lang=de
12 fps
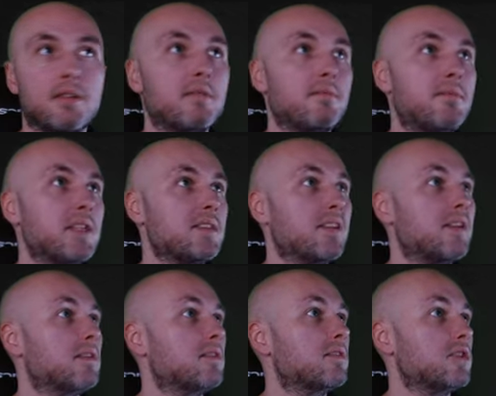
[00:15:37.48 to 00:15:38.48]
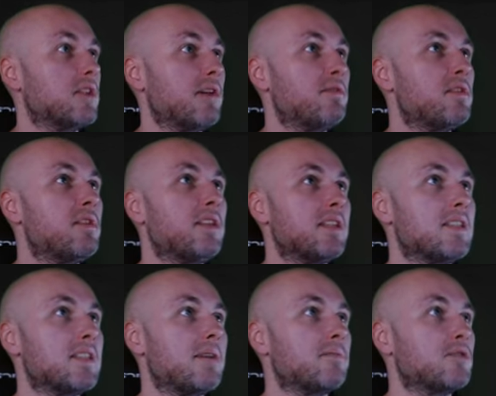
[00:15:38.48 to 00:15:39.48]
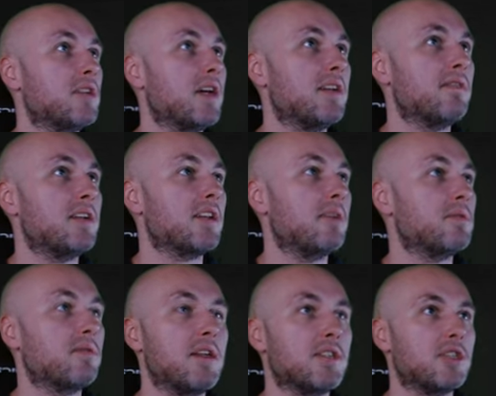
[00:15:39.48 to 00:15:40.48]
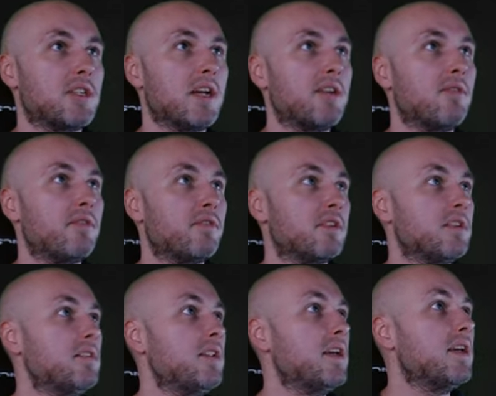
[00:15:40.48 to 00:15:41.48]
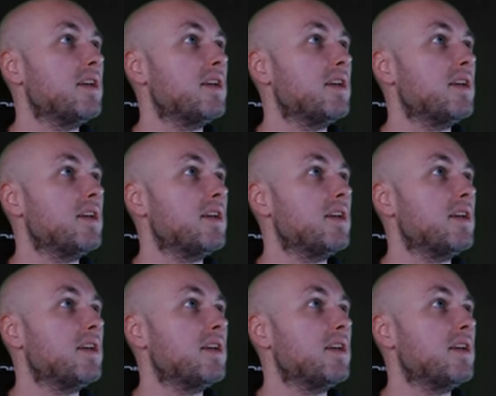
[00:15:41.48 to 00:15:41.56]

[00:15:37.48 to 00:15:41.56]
Mixed-Staffel jetzt am Start war. Ich glaube sogar als Startläuferin.